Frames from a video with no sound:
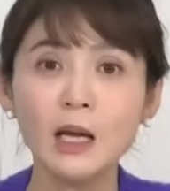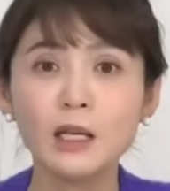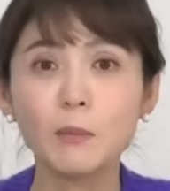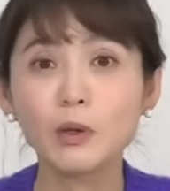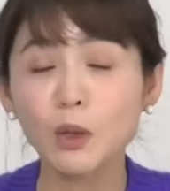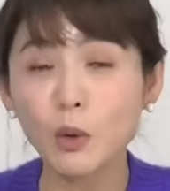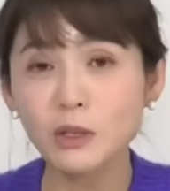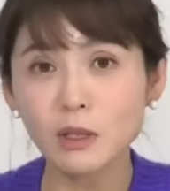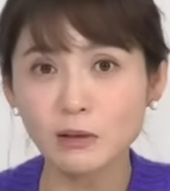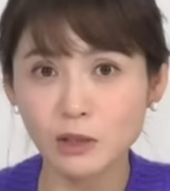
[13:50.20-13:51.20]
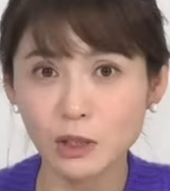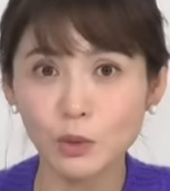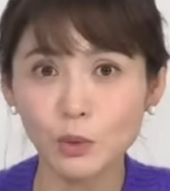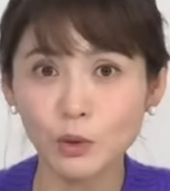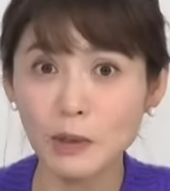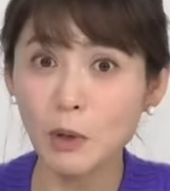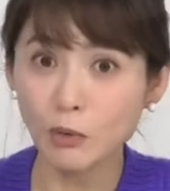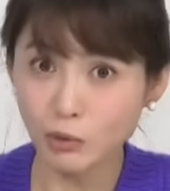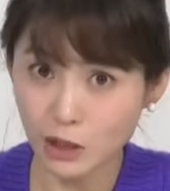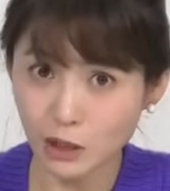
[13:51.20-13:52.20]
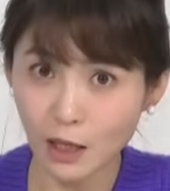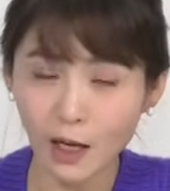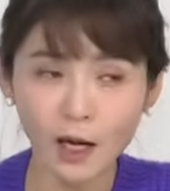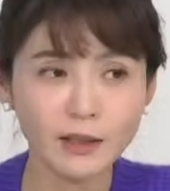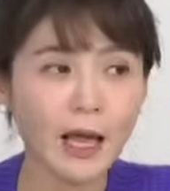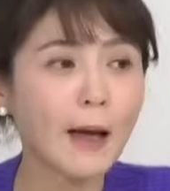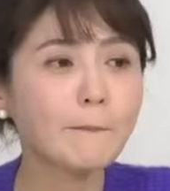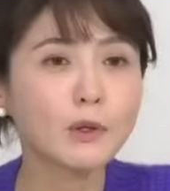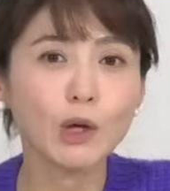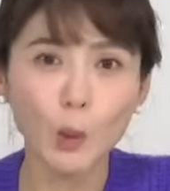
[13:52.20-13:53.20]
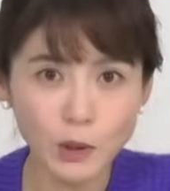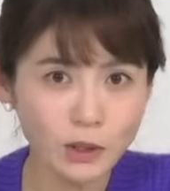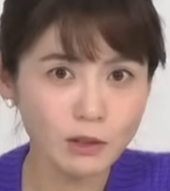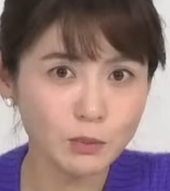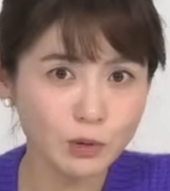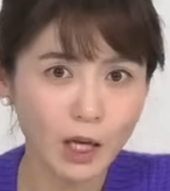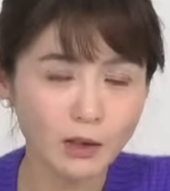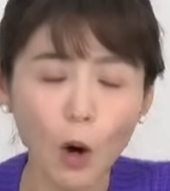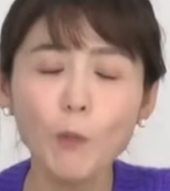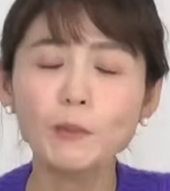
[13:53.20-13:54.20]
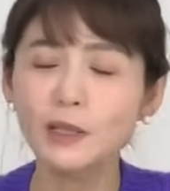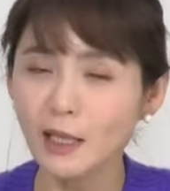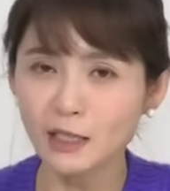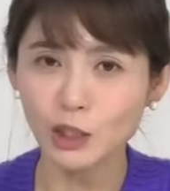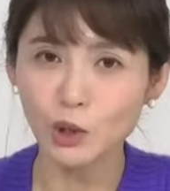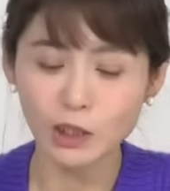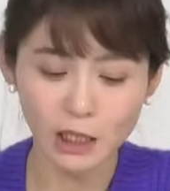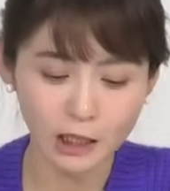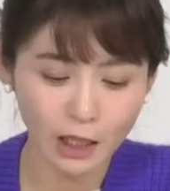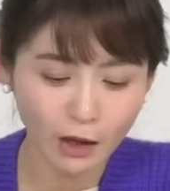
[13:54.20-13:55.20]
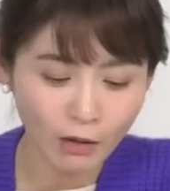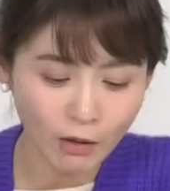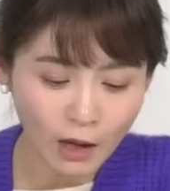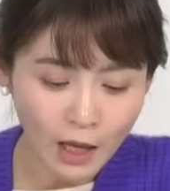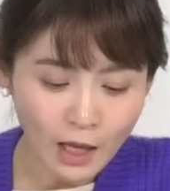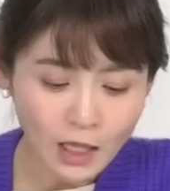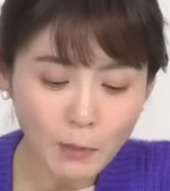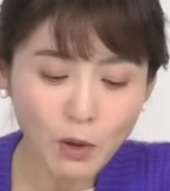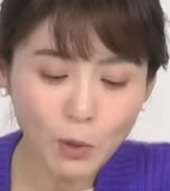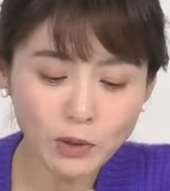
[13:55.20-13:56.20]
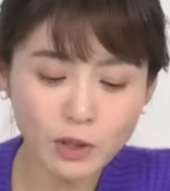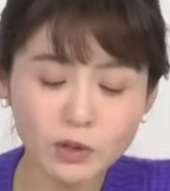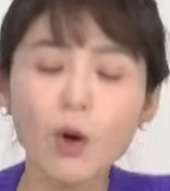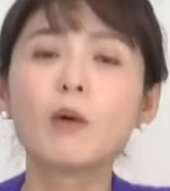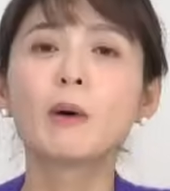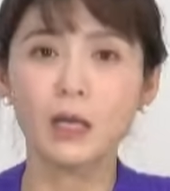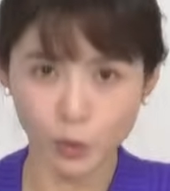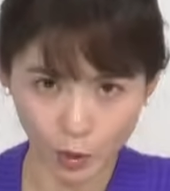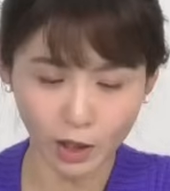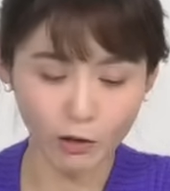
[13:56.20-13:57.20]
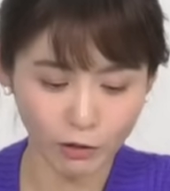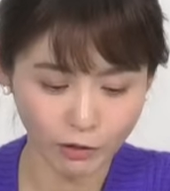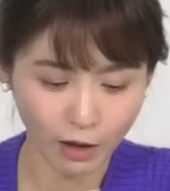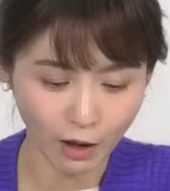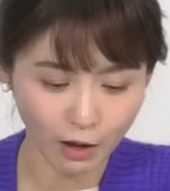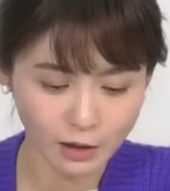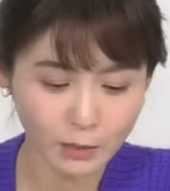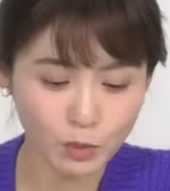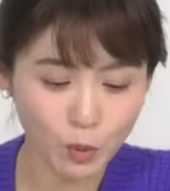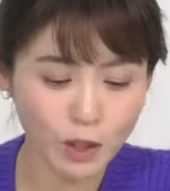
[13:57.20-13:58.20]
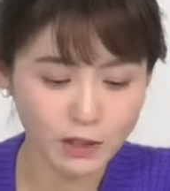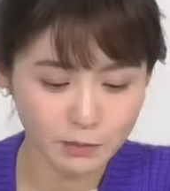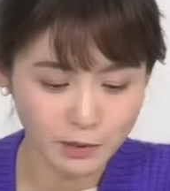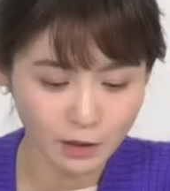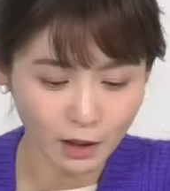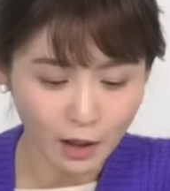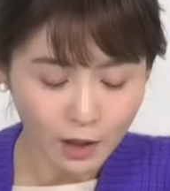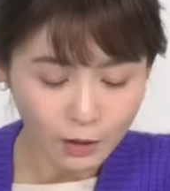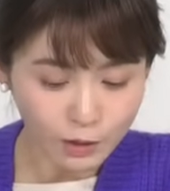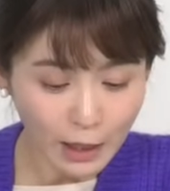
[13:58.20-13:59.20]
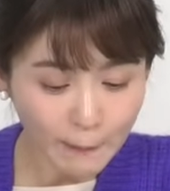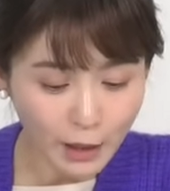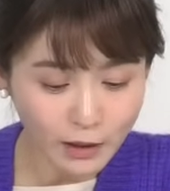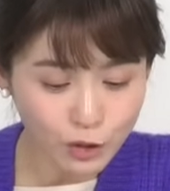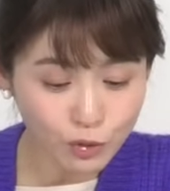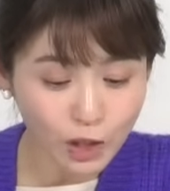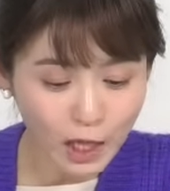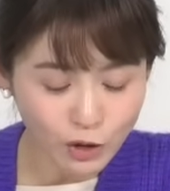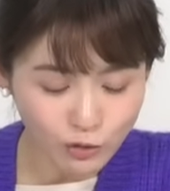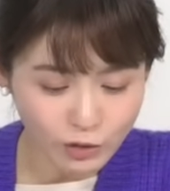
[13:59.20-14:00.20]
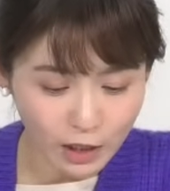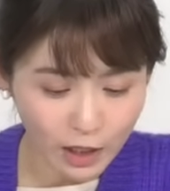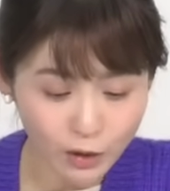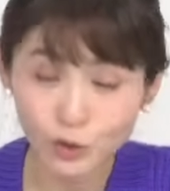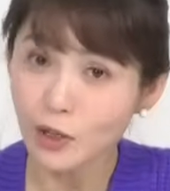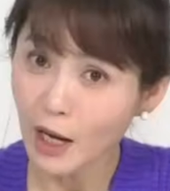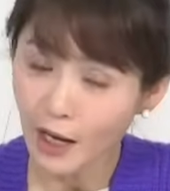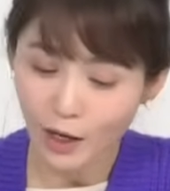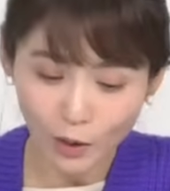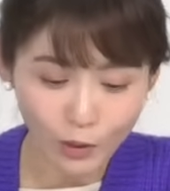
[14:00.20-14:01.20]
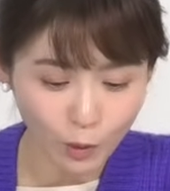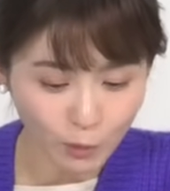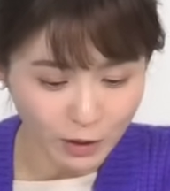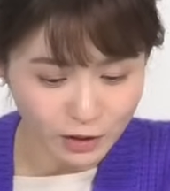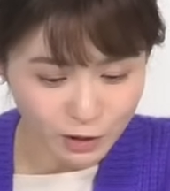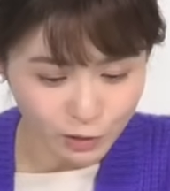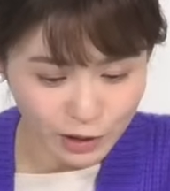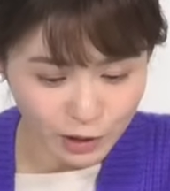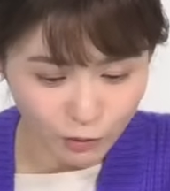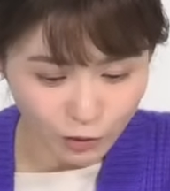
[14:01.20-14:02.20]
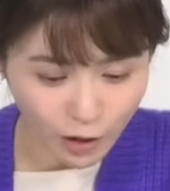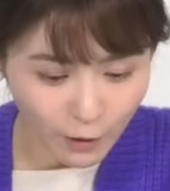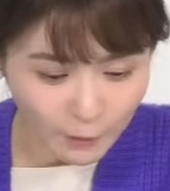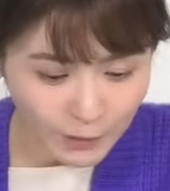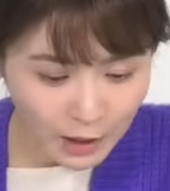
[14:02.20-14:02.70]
이번에 콘서트로 이명웅 씨가 대한민국의 콘서트 문화를 업그레이드 시켰잖아요. 이번 콘서트 얼마나 좋게 열었냐. 참 좋았습니다. 그리고 탑팬이 축하해준다, 축하해요. 이런 멘트들도 있었고요.